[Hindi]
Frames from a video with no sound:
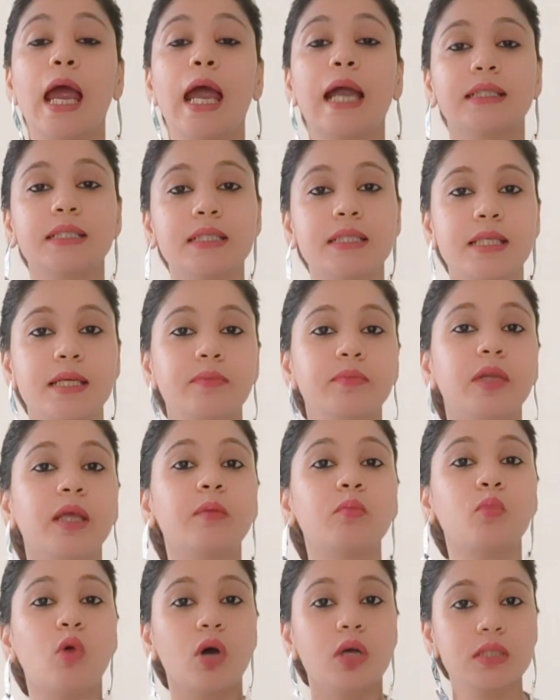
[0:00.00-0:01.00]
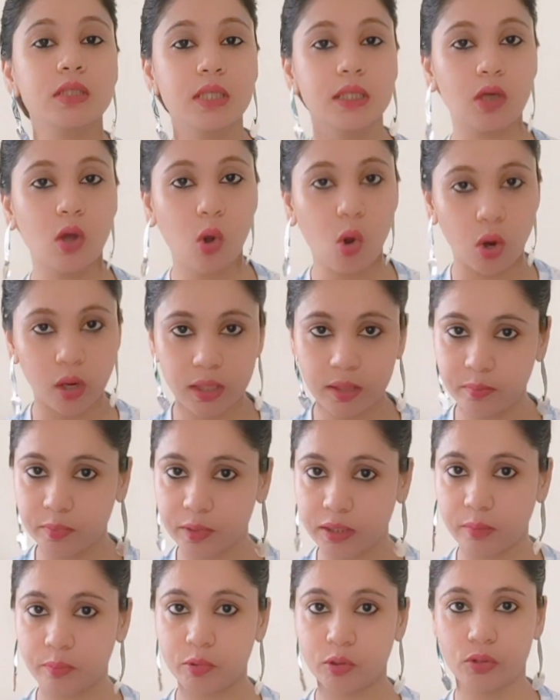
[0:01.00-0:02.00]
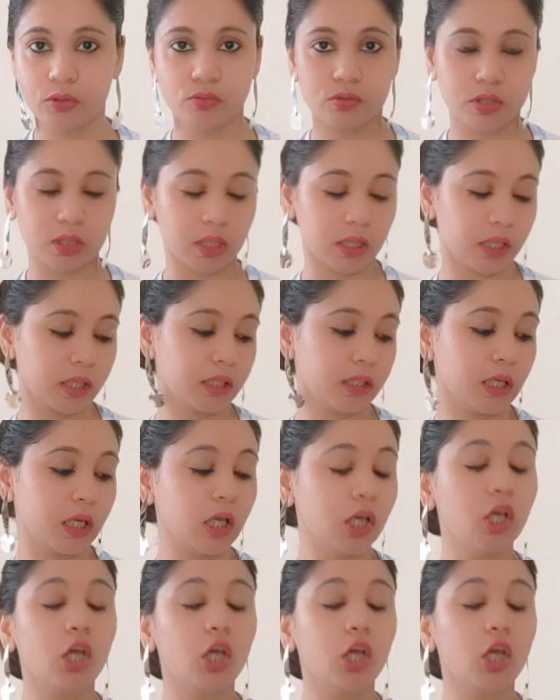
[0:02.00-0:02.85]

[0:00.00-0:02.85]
एट द सेम टाइम बहुत ज़्यादा ऑयल बिना प्रोड्यूस करने लगे